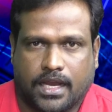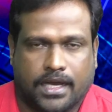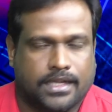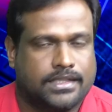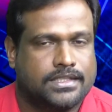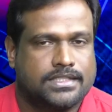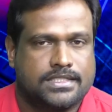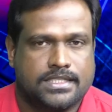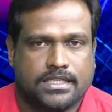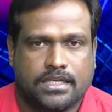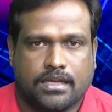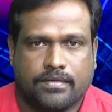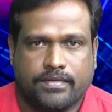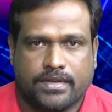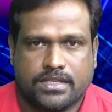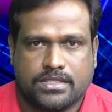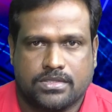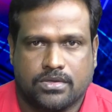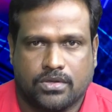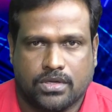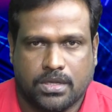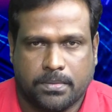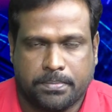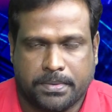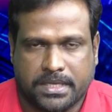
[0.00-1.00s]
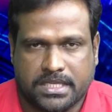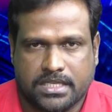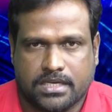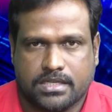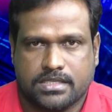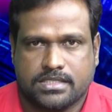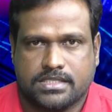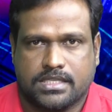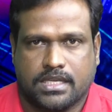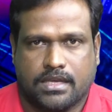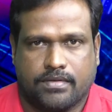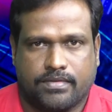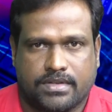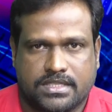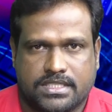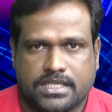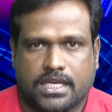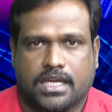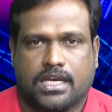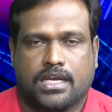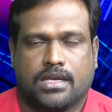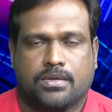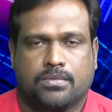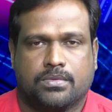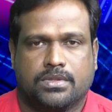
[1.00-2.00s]
అతి చిన్న వయసులోనే ప్రజలకు సేవ
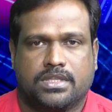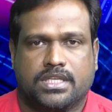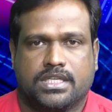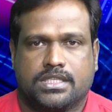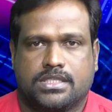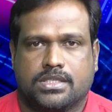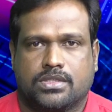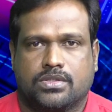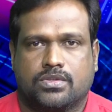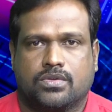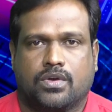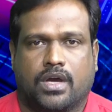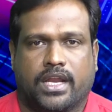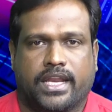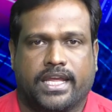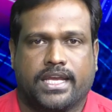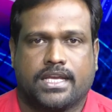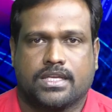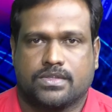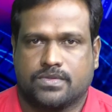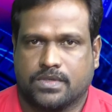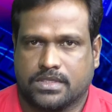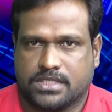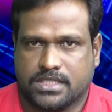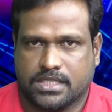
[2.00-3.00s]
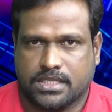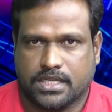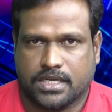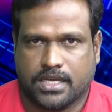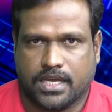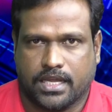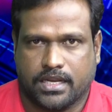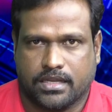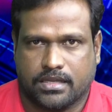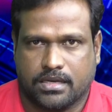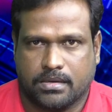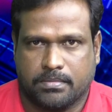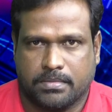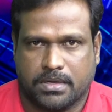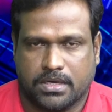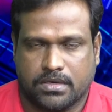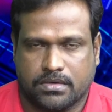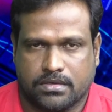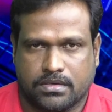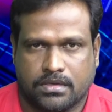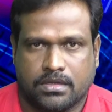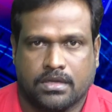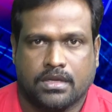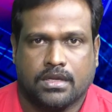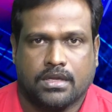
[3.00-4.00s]
చేయాలనే ఉద్దేశంతో అనేక స్వచ్ఛంద
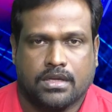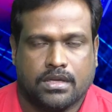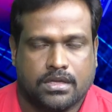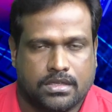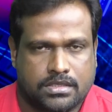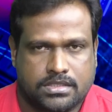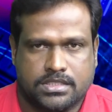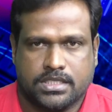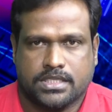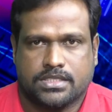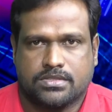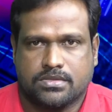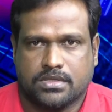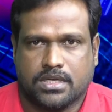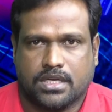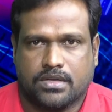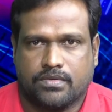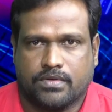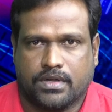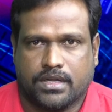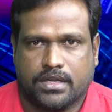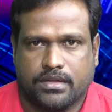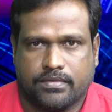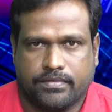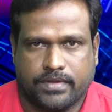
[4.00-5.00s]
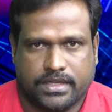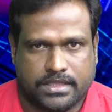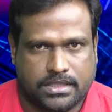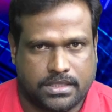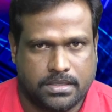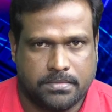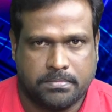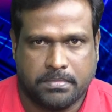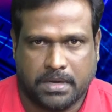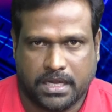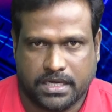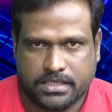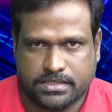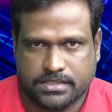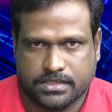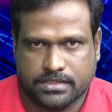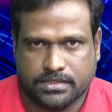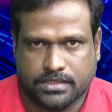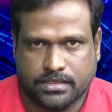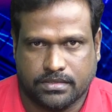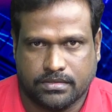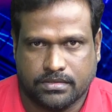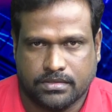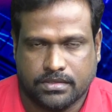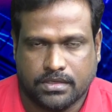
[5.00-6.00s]
కార్యక్రమాలు చేస్తున్నటువంటి వ్యక్తి
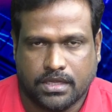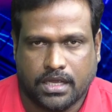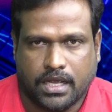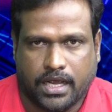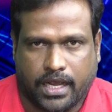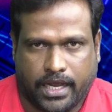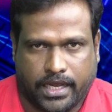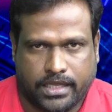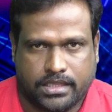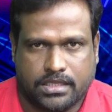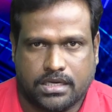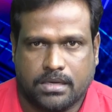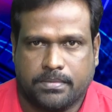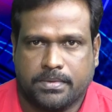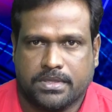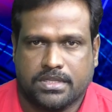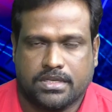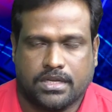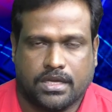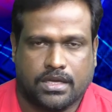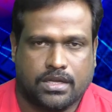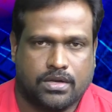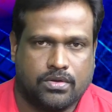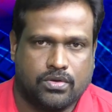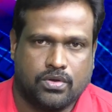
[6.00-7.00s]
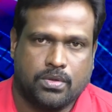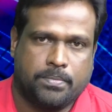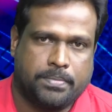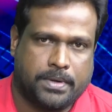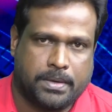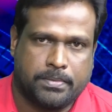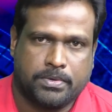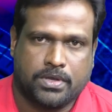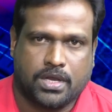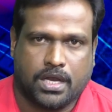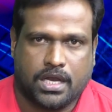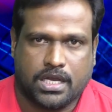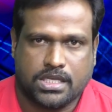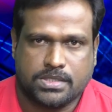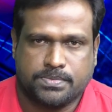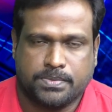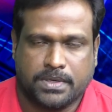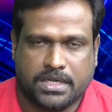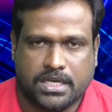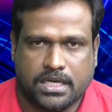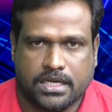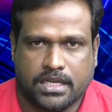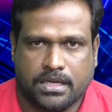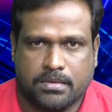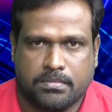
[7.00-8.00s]
బాలచందర్ హైదరాబాద్ నగరంలో ప్రముఖ
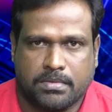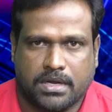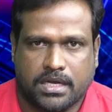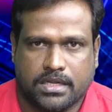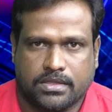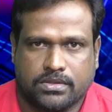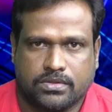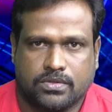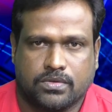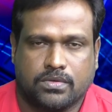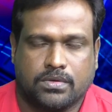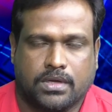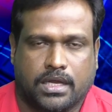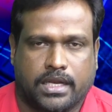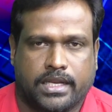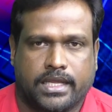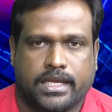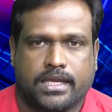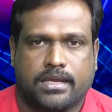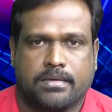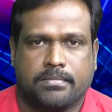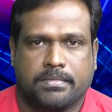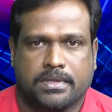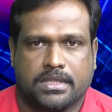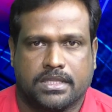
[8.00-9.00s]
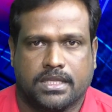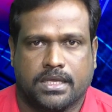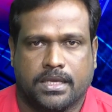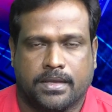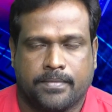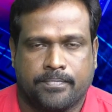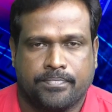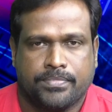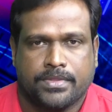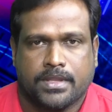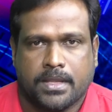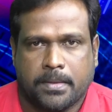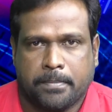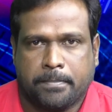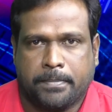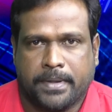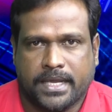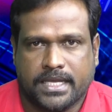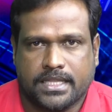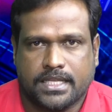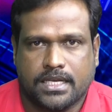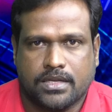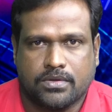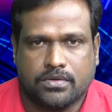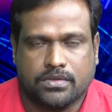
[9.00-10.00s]
హాస్పిటల్ నిర్మాణంతో అనేక మంది
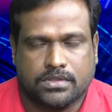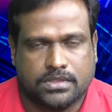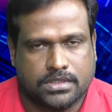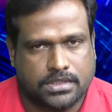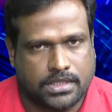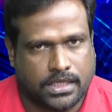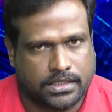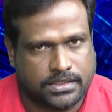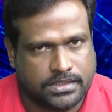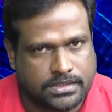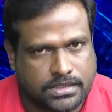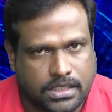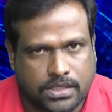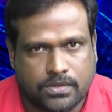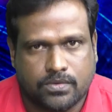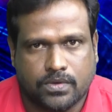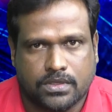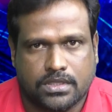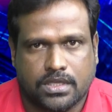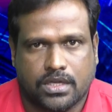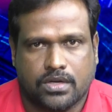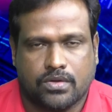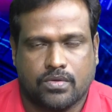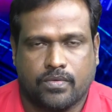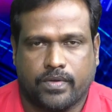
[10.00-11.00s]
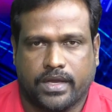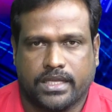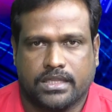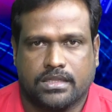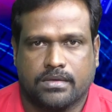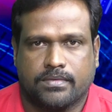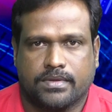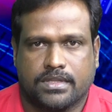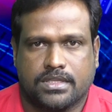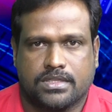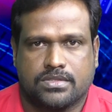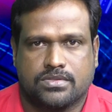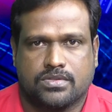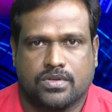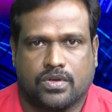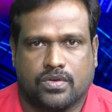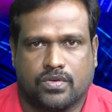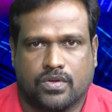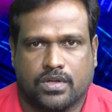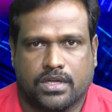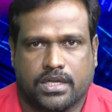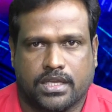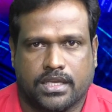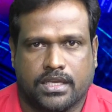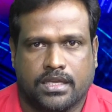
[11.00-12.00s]
పేదలకు అతి తక్కువ ధరకు వైద్యం
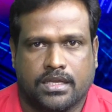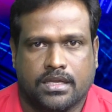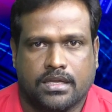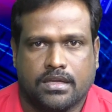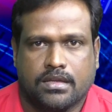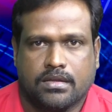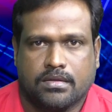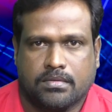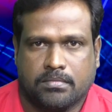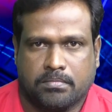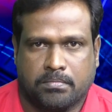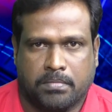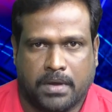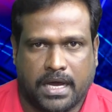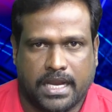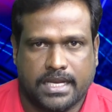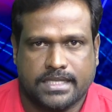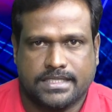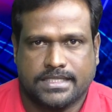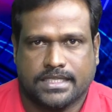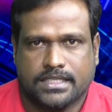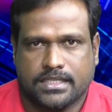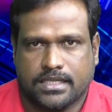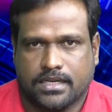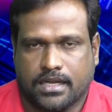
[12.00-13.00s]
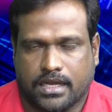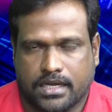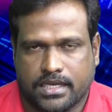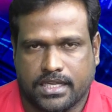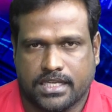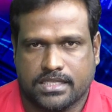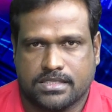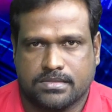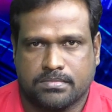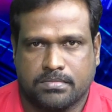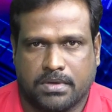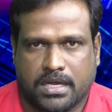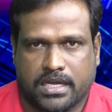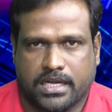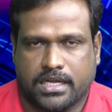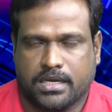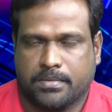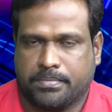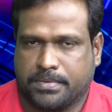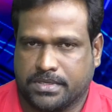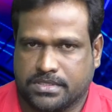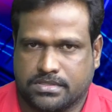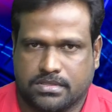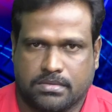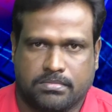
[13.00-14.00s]
అందిస్తున్నటువంటి బాలచంద్ర అలియాస్
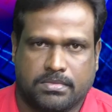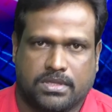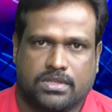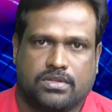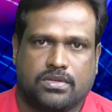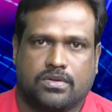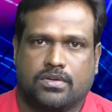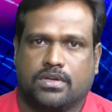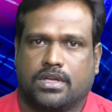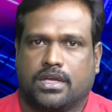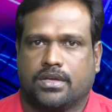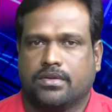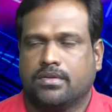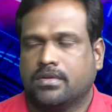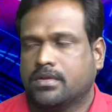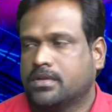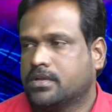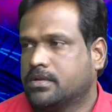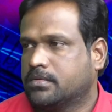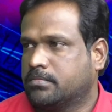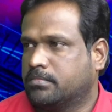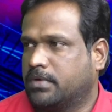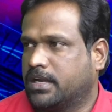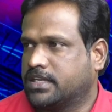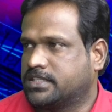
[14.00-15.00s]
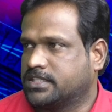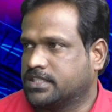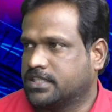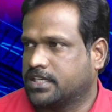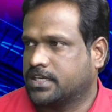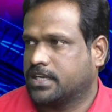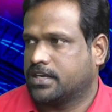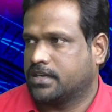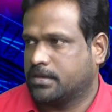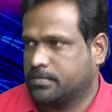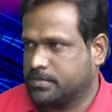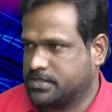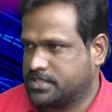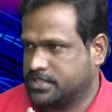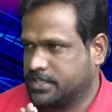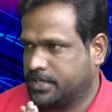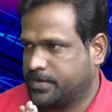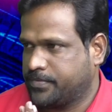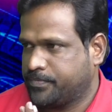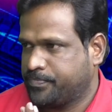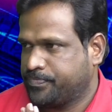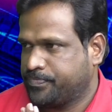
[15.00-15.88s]
బానన్న ప్రస్తుతం మనతో ఉన్నారు బాలచంద్ర గారు నమస్తే